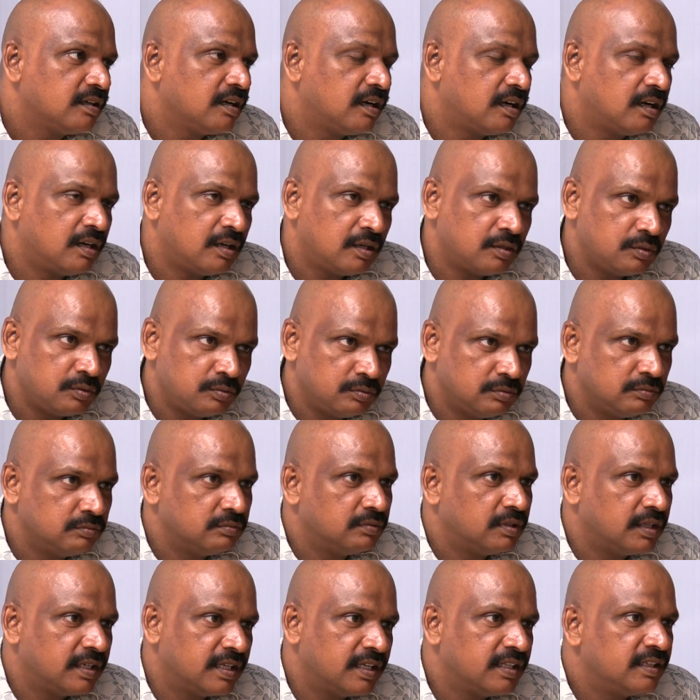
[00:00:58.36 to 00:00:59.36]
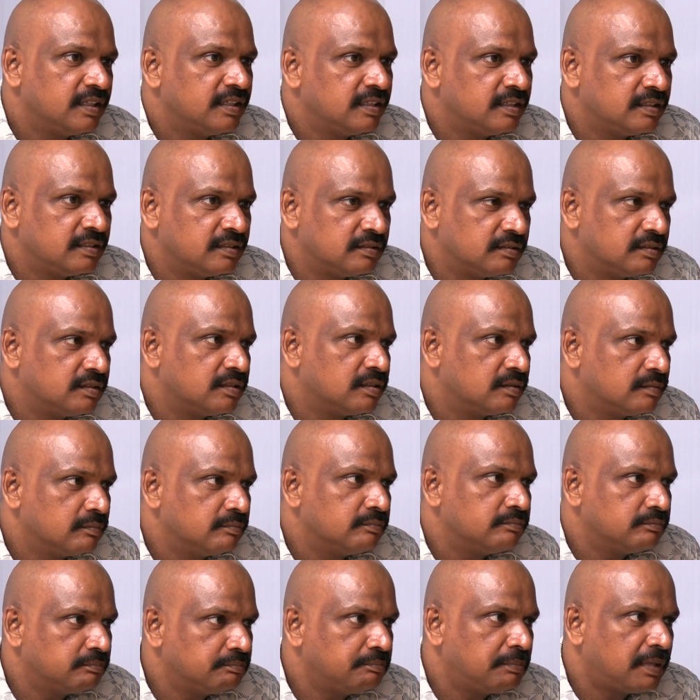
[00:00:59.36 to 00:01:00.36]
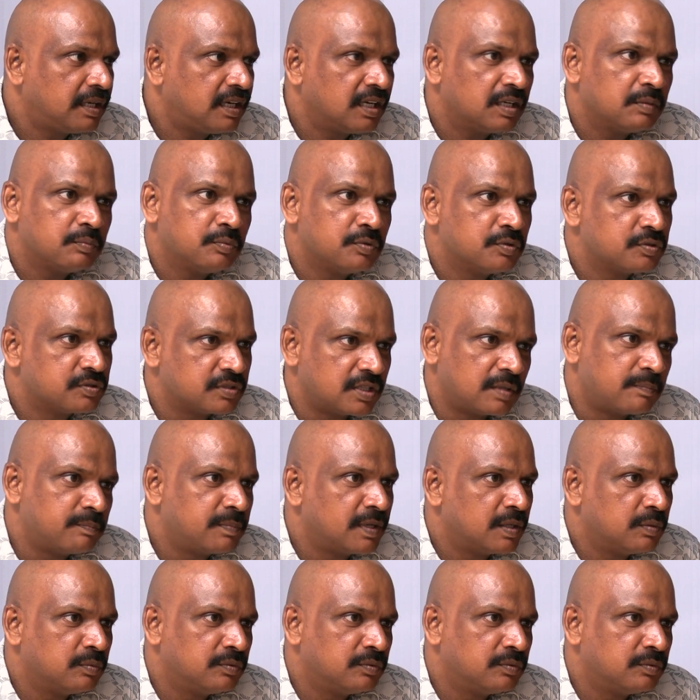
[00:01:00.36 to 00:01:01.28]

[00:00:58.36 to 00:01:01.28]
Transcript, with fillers: గారు అనేది పెట్టకపోవచ్చు తప్పే